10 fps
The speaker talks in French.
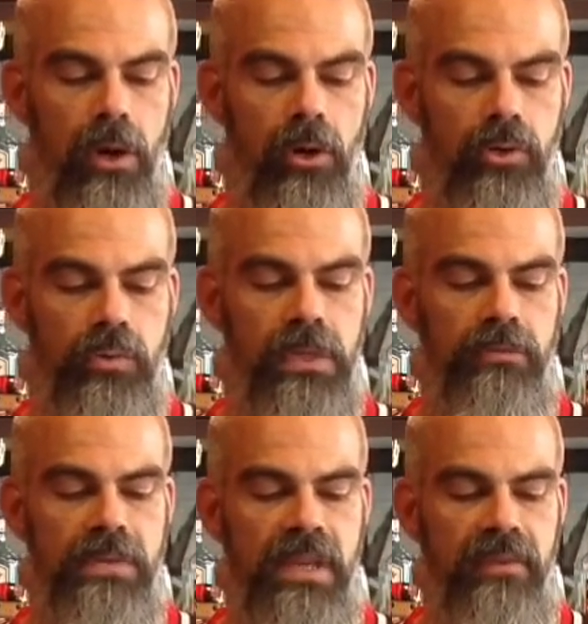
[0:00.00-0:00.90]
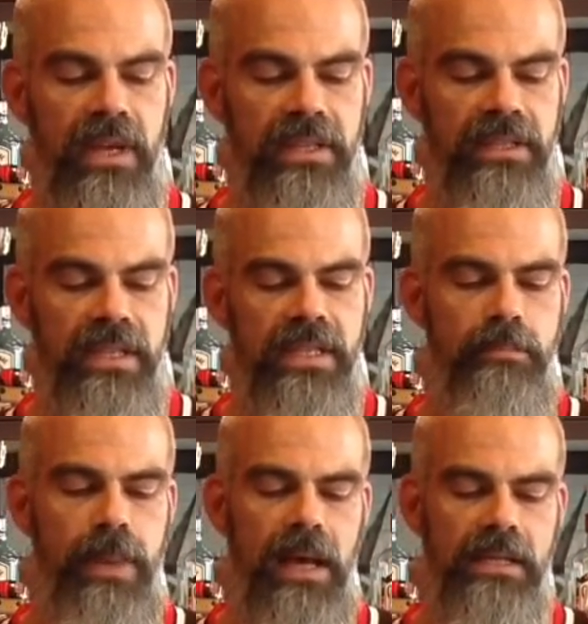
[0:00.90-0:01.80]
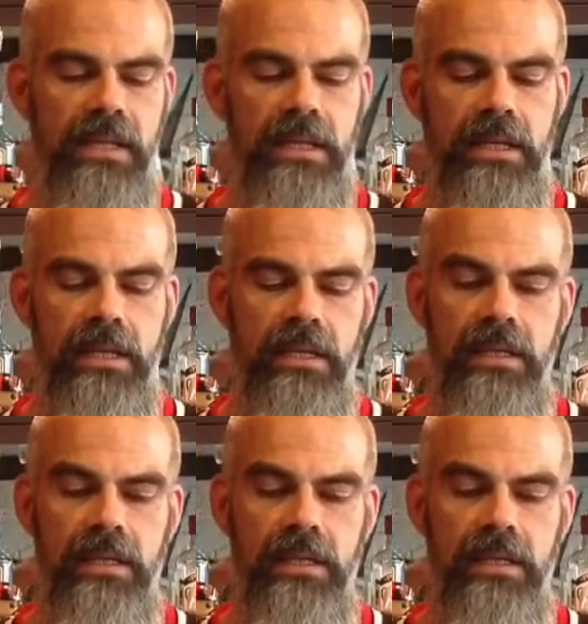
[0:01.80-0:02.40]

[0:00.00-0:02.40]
Ensuite, vous avez les 10 par 5